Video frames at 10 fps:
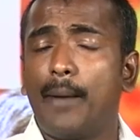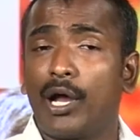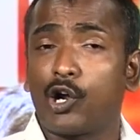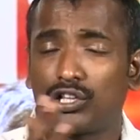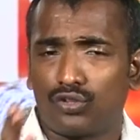
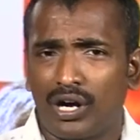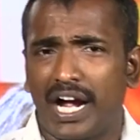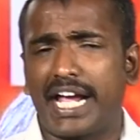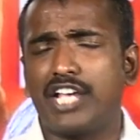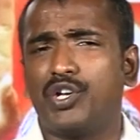మరొక
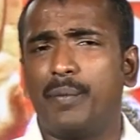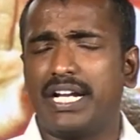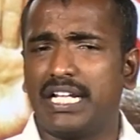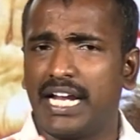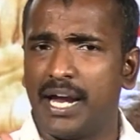దొంగ కేసును
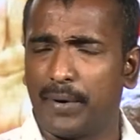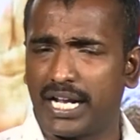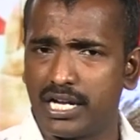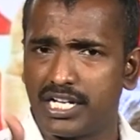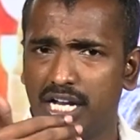పెట్టిందని
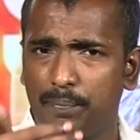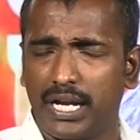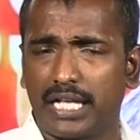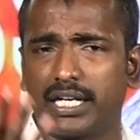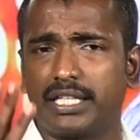ఇప్పటికే టీడీపీ
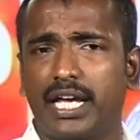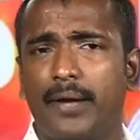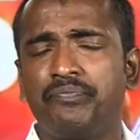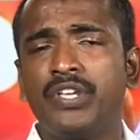నేతలు అయితే